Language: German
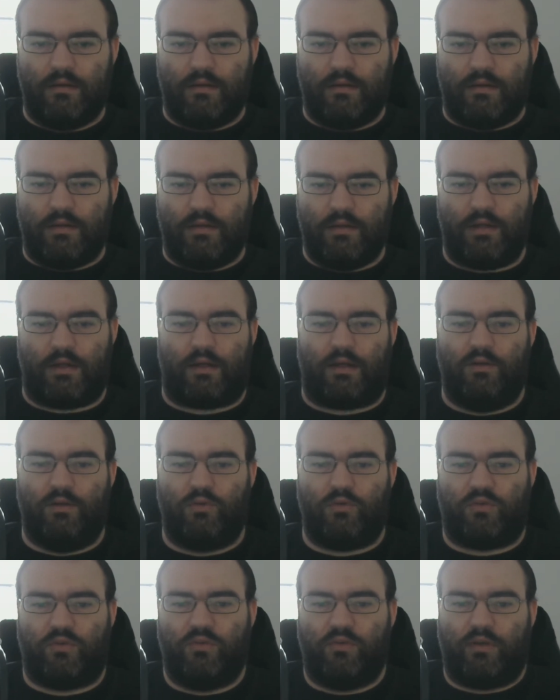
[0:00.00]
Ja,
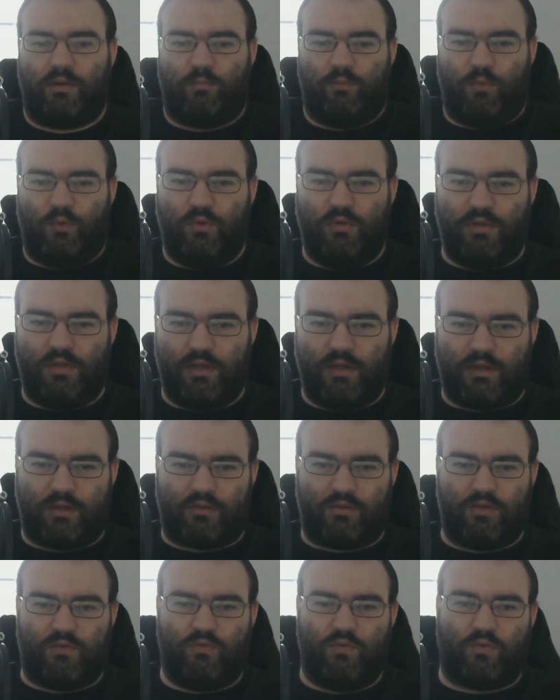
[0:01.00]
hallo zusammen und
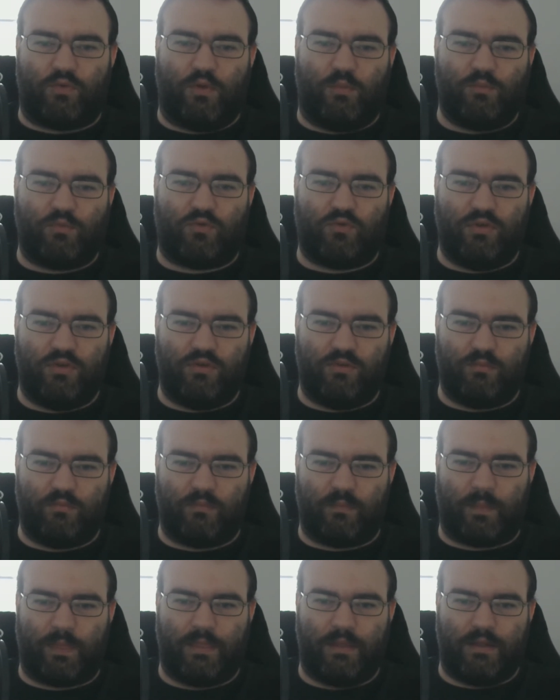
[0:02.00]
herzlich willkommen zu
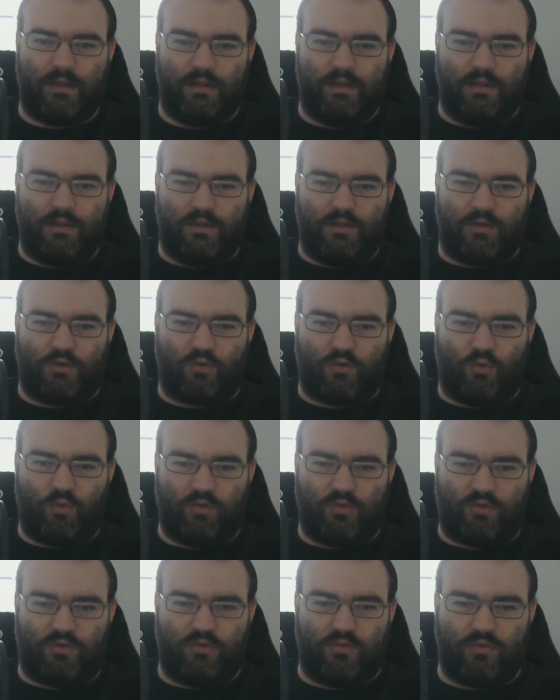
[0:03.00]
diesem
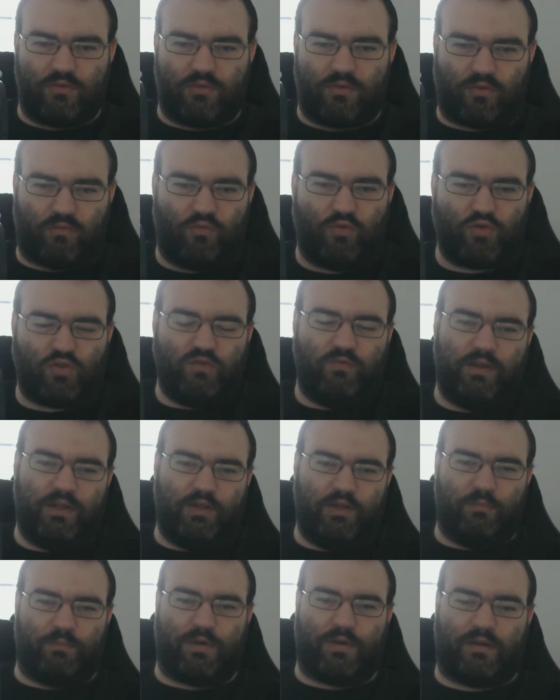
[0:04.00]
kurzen
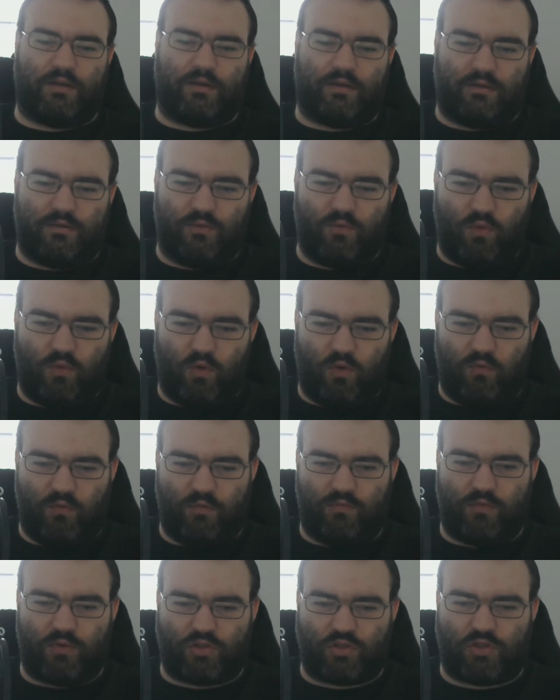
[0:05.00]
Zwischenvideo bei der
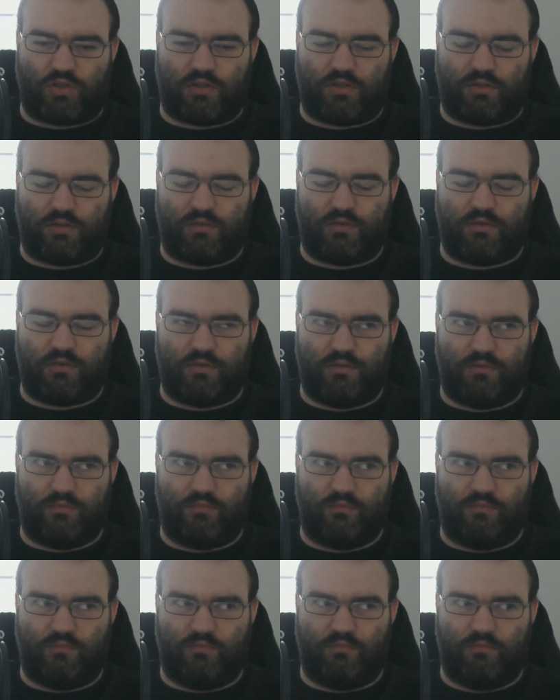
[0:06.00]
Overwatch
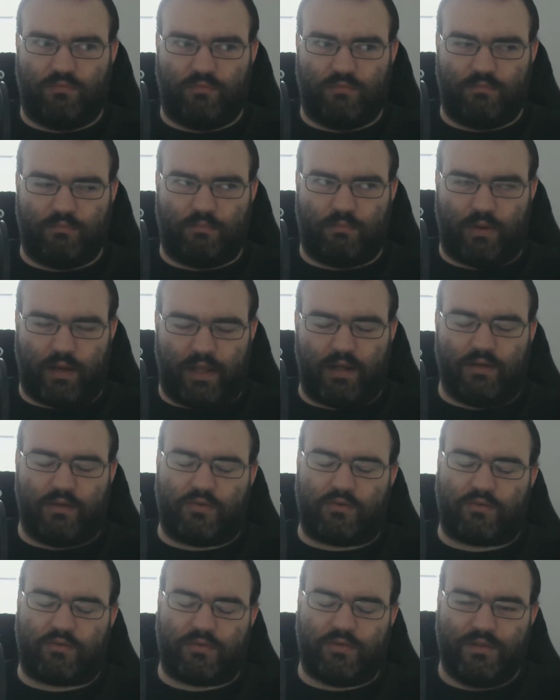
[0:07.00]

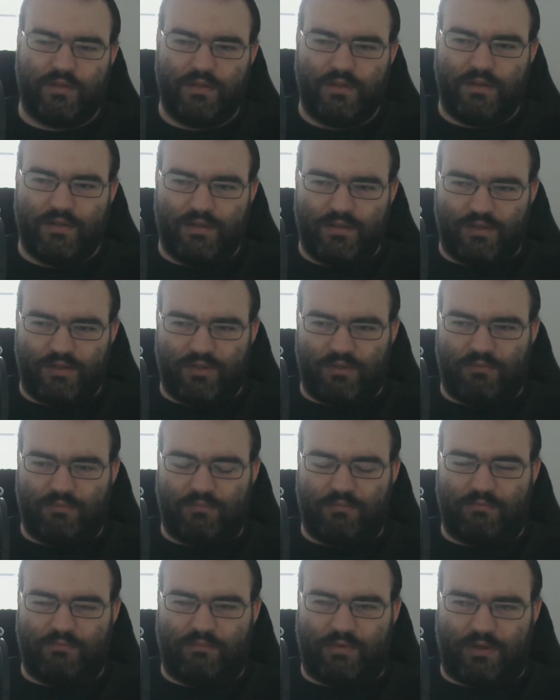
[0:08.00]
Playlist. Ich
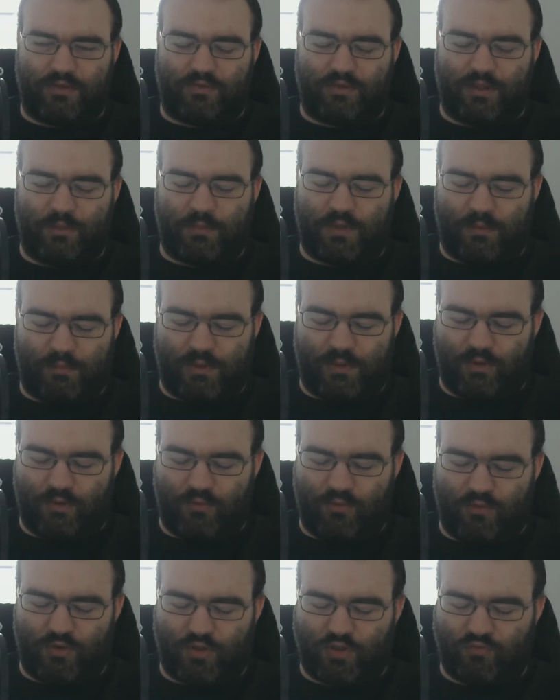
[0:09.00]
war jetzt eben gerade bei
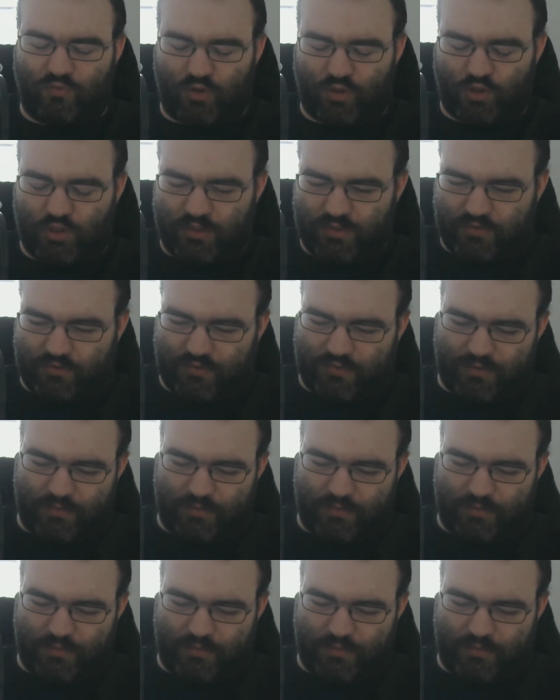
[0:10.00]
Overwatch Watchlist.